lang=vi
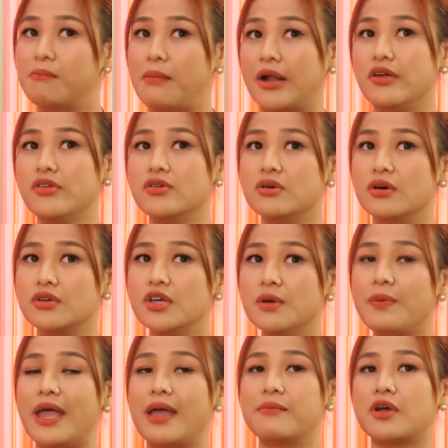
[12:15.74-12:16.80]
mà nó vừa giúp
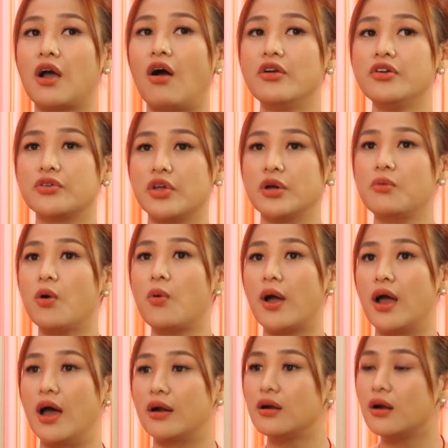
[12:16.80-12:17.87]
em có được những mối
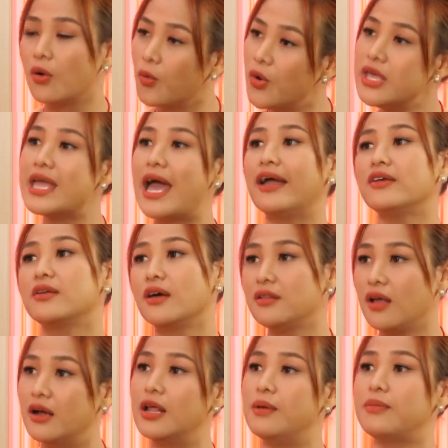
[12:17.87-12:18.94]
quan hệ rất là quý giá cho đến
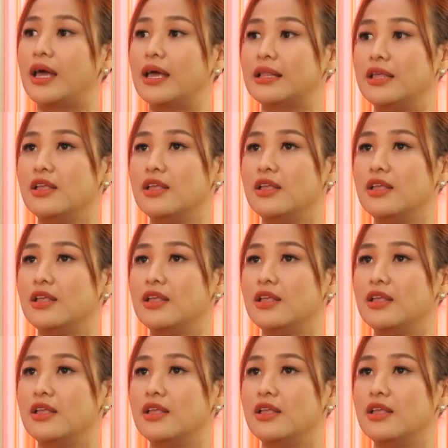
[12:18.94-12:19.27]
thời điểm này.